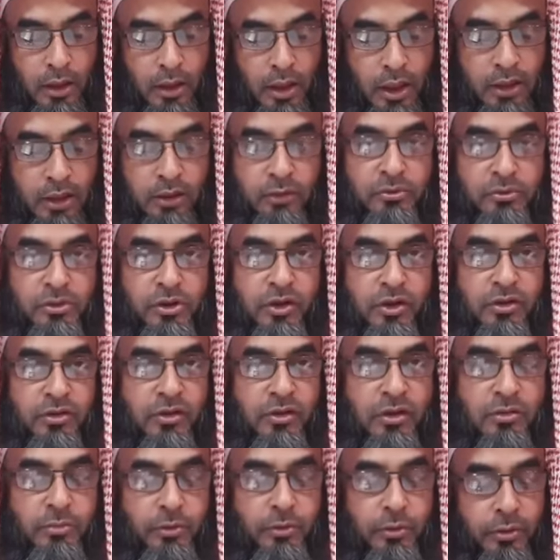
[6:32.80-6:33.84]
আদম
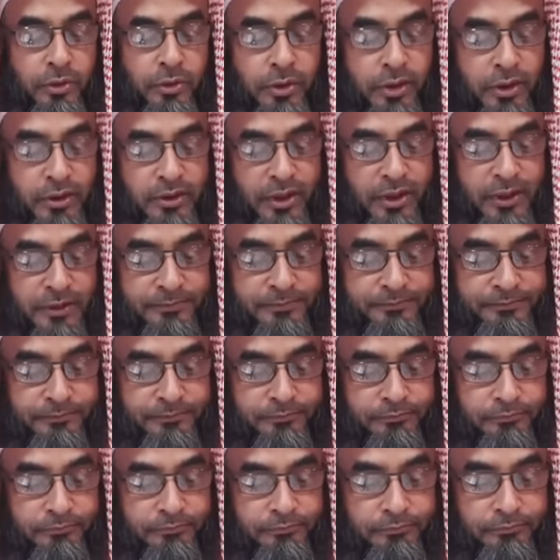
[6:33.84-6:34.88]
সন্তান বুড়ো হয়ে যায়
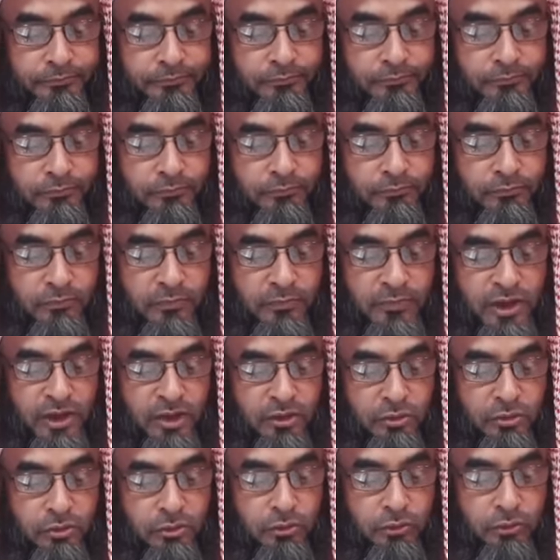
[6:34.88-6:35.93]

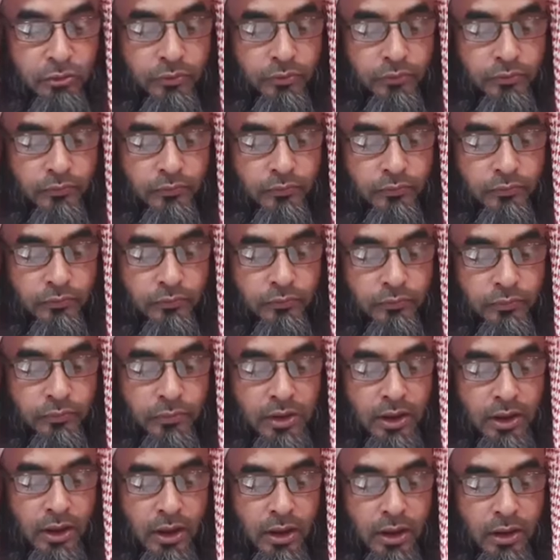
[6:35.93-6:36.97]
কিন্তু
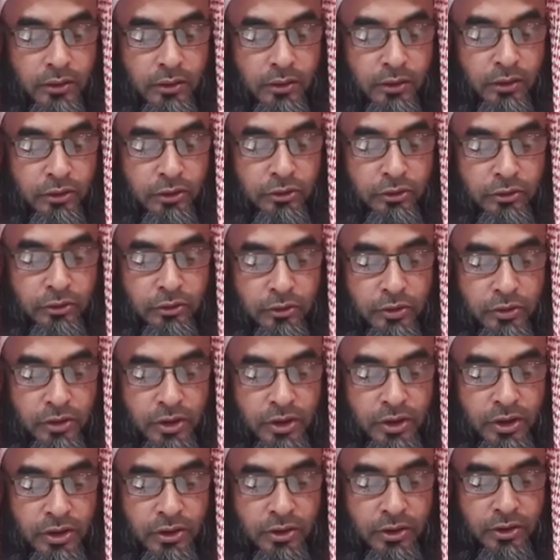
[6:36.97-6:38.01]
তার
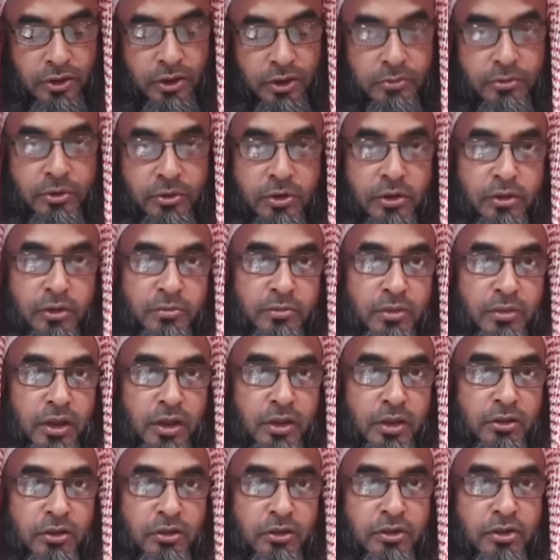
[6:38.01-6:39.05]
অন্তরটি
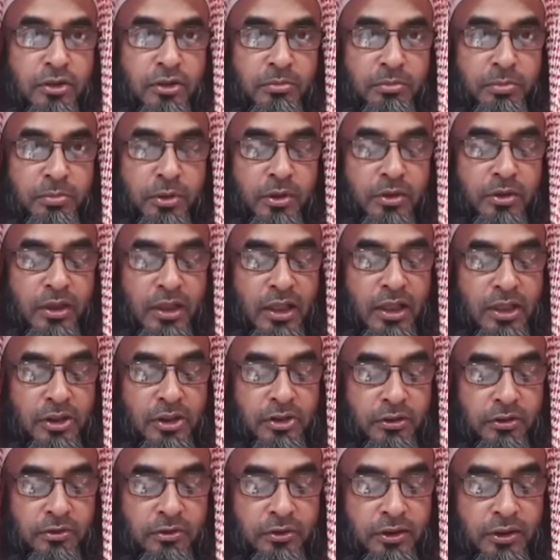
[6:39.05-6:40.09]
সবসময় ধন সম্পদের
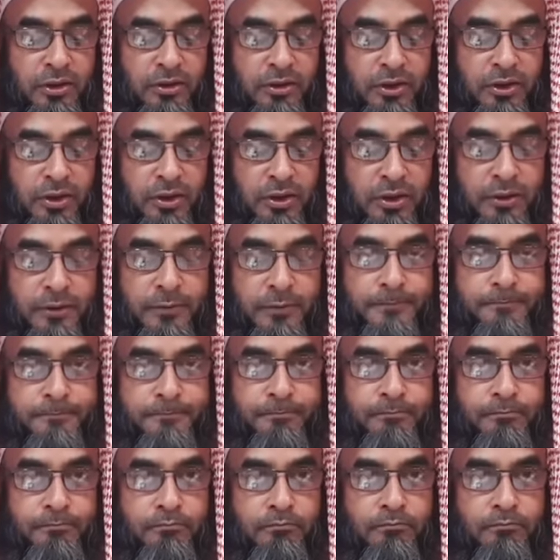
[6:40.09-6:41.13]
আসক্তিতে
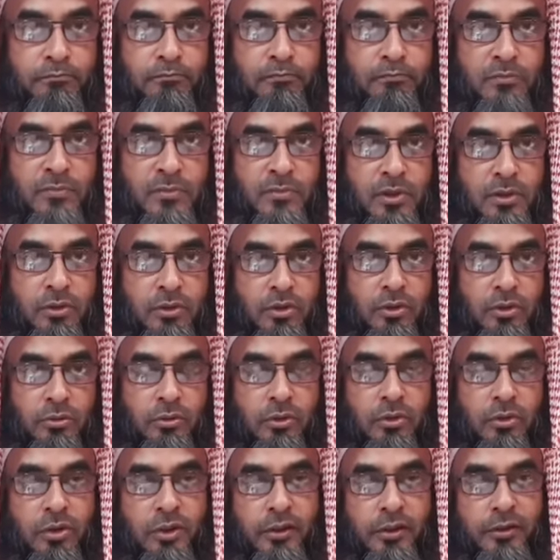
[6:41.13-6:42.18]

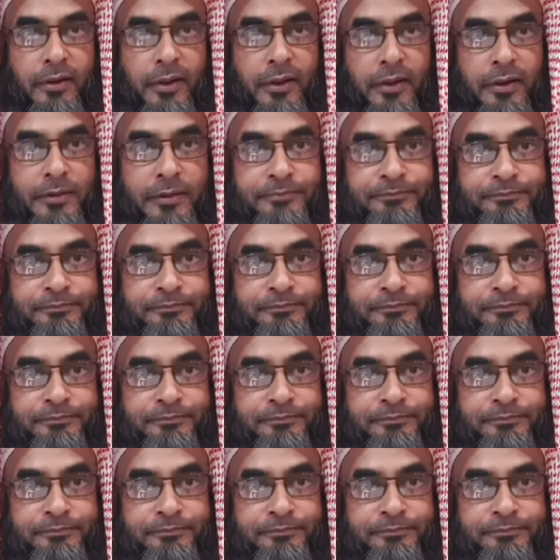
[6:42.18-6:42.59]
যুবক হয়ে থাকে